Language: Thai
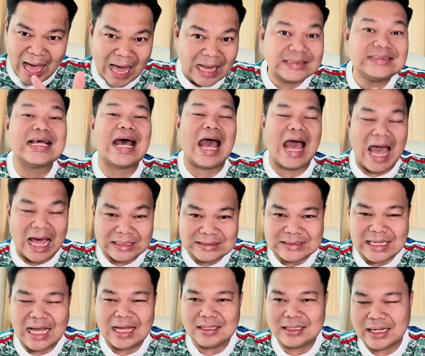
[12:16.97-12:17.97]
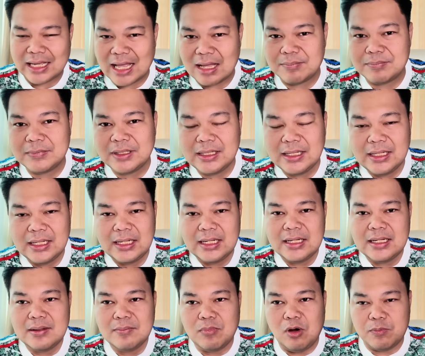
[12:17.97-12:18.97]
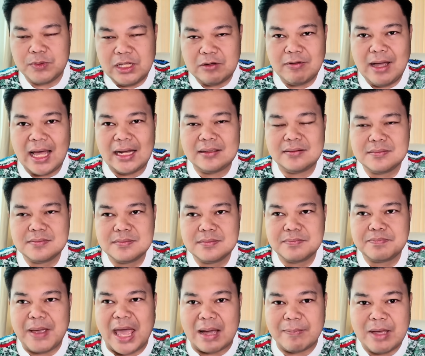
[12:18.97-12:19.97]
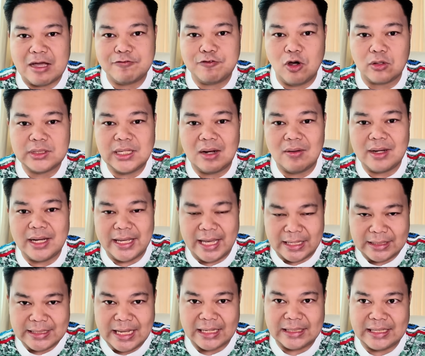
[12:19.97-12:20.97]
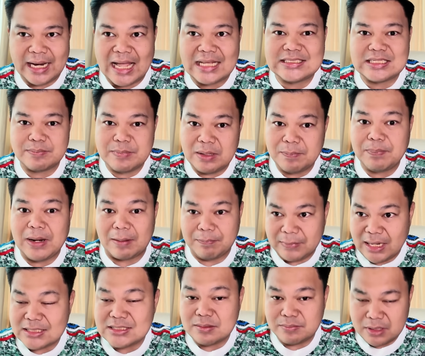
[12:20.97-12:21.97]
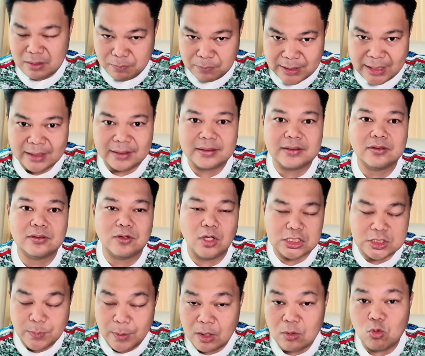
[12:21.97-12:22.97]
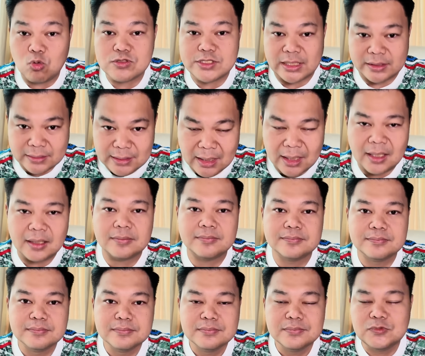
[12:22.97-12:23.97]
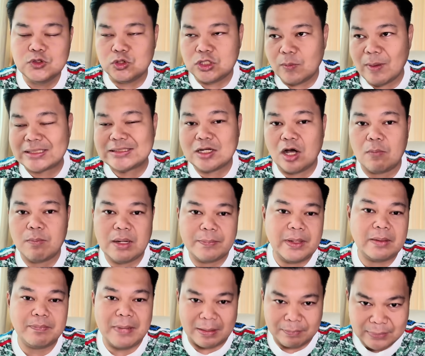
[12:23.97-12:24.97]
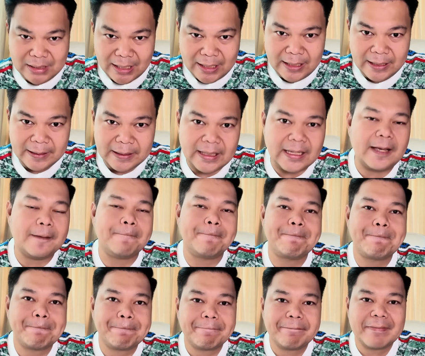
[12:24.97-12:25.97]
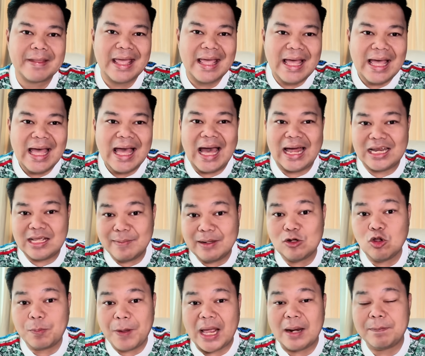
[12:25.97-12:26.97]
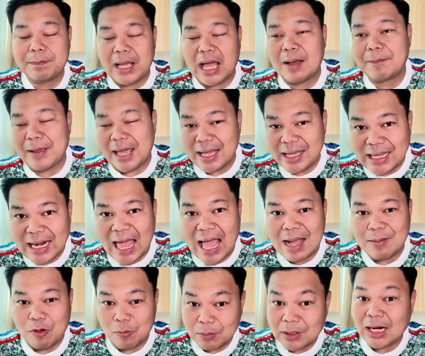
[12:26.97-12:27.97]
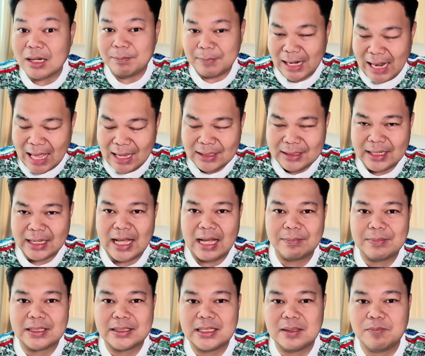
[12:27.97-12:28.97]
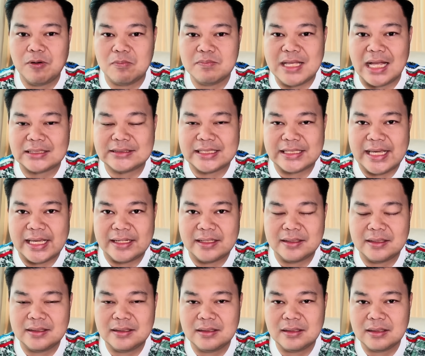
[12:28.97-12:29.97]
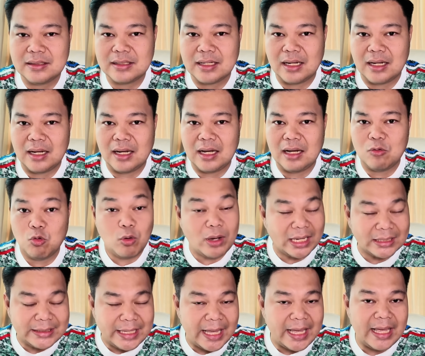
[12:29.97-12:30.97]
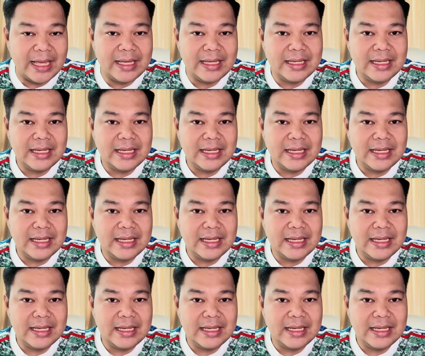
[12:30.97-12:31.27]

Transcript: อาจจะนะครับผมคิดว่าแผงแบ็กโฟที่เราเคยเห็นกันน่าจะมีปรับน่าจะมีเปลี่ยนโดยเฉพาะคู่เซนเตอร์อยู่ที่ว่าจะออกมาเป็นแบบไหนนะครับคราวนี้มาดูแผงกลางผมเกริ่นไปแล้วนะครับนั่นคือผมอยากจะเห็นอูกาเต้